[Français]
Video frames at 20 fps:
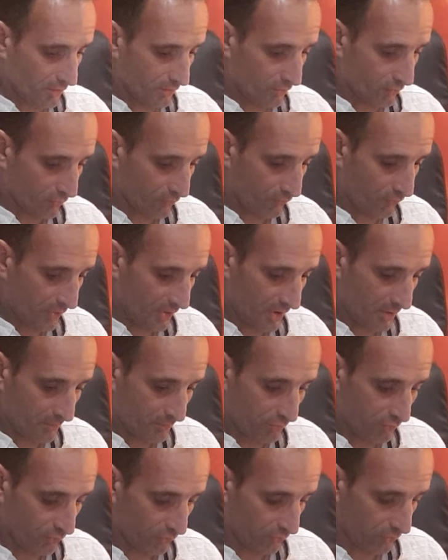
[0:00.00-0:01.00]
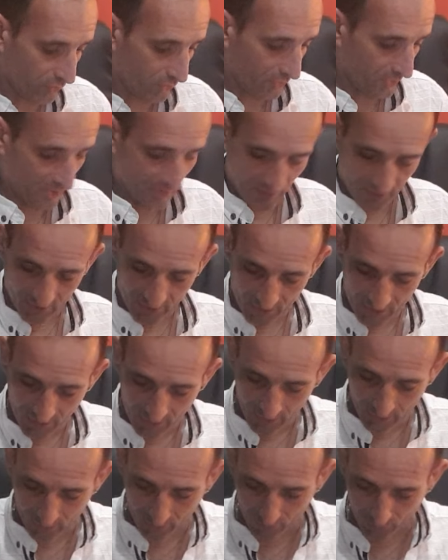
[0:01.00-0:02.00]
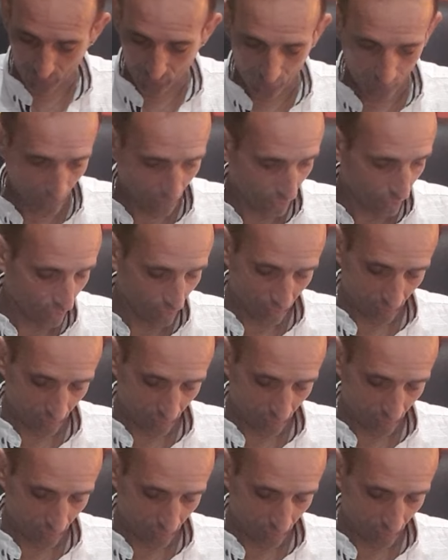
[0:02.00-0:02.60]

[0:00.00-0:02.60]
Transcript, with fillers: Donc voilà pour ici. Donc